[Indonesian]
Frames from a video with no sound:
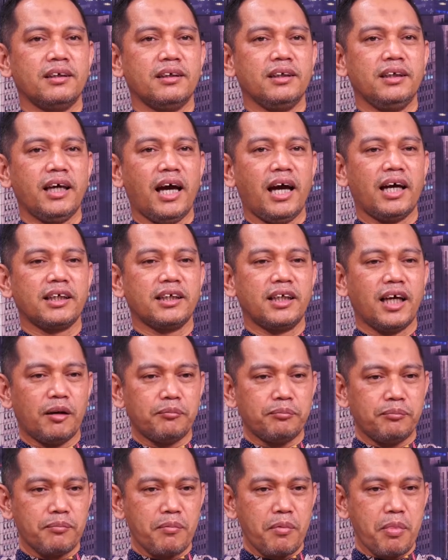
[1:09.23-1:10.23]

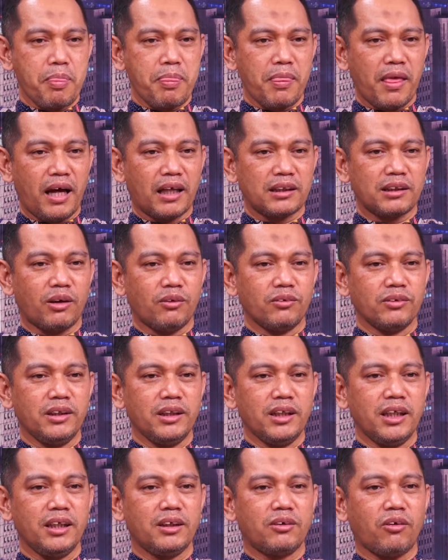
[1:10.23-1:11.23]
dianggap atau
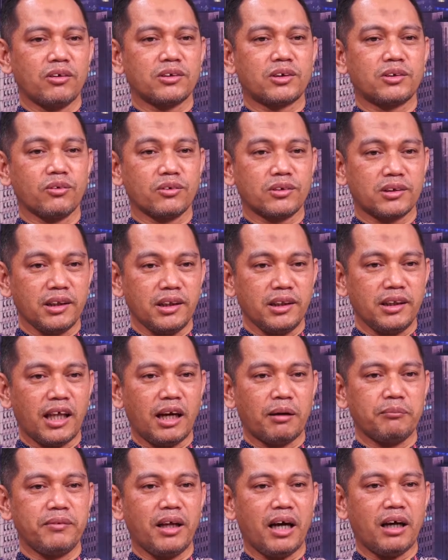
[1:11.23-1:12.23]
dikonstruksi
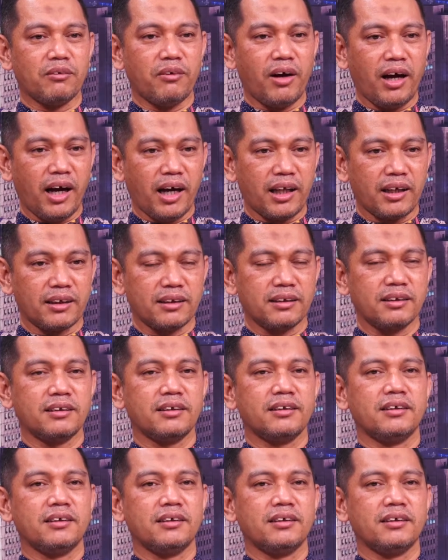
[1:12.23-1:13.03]
dalam dakwaan